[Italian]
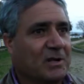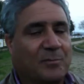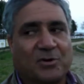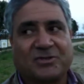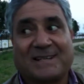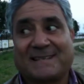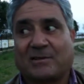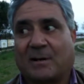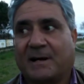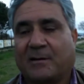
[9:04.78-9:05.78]
del Borges ha
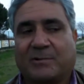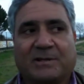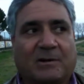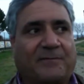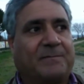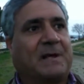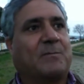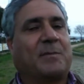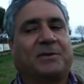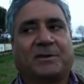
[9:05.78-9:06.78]
alzato la mano e quindi dal
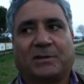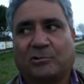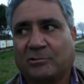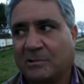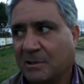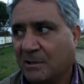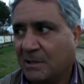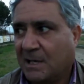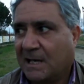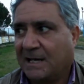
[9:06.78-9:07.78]
momento che tu
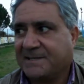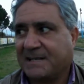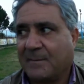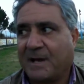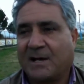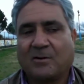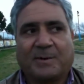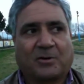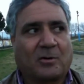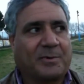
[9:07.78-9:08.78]
alzi la mano
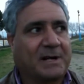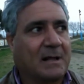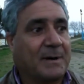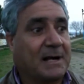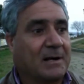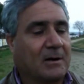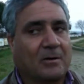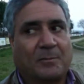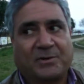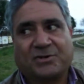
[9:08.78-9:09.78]
per colpire la palla e non la
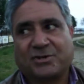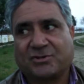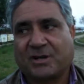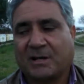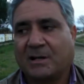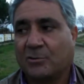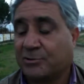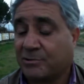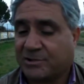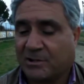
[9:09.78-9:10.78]
colpisci c'è
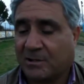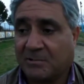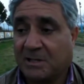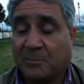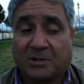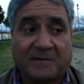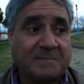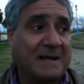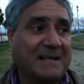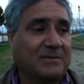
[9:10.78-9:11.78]
ostruzione, quindi poteva
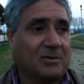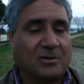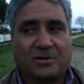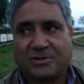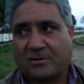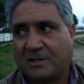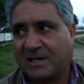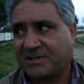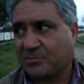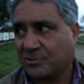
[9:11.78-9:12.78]
essere, ma non, non sono
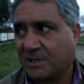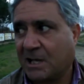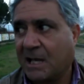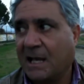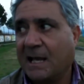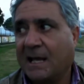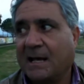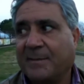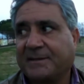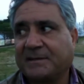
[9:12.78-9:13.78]
delle scuse. E
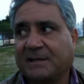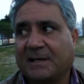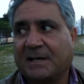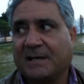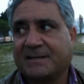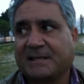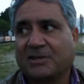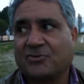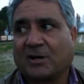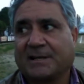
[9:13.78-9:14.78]
la partita è
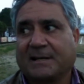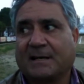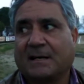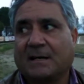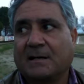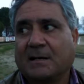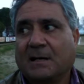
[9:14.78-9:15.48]
stata giocata